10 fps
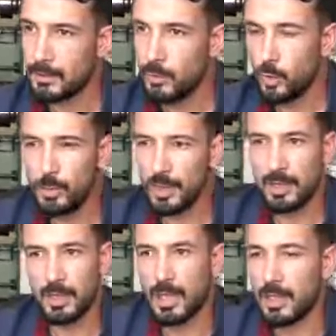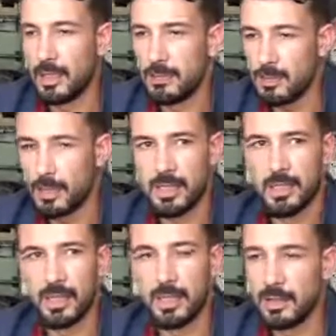Büyümek hayallerimiz biraz
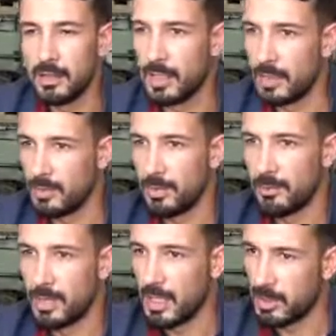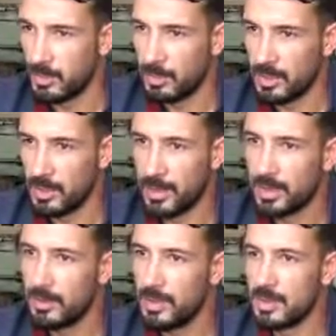daha gelişme, geliştirmek,
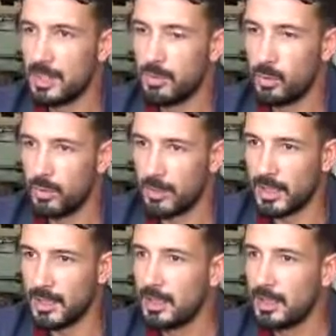biraz daha büyümek.